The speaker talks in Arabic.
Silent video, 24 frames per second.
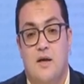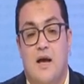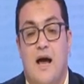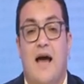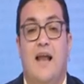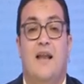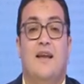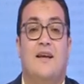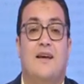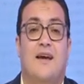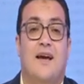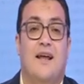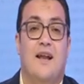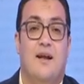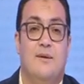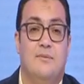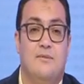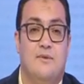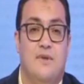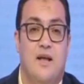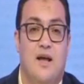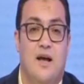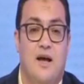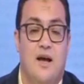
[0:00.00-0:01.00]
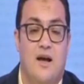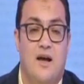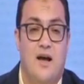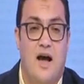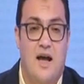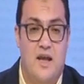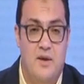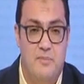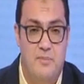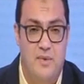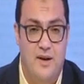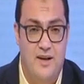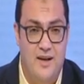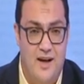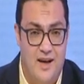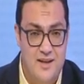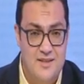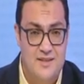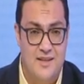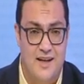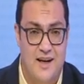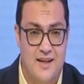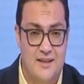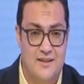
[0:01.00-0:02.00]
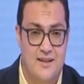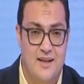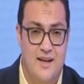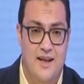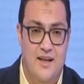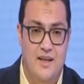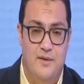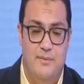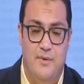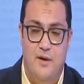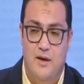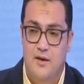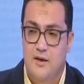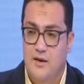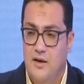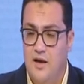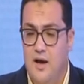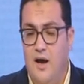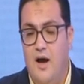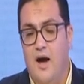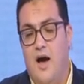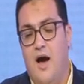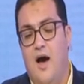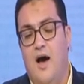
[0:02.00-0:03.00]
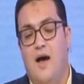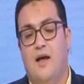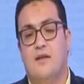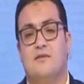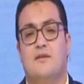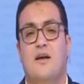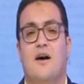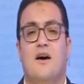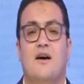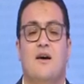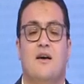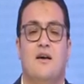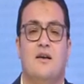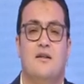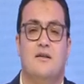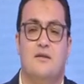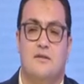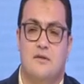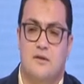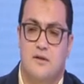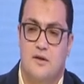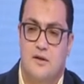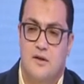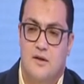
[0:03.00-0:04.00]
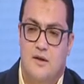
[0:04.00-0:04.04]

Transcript: هل الكلام ده هيبقى ليه اثر عند اللعيبه اعتقد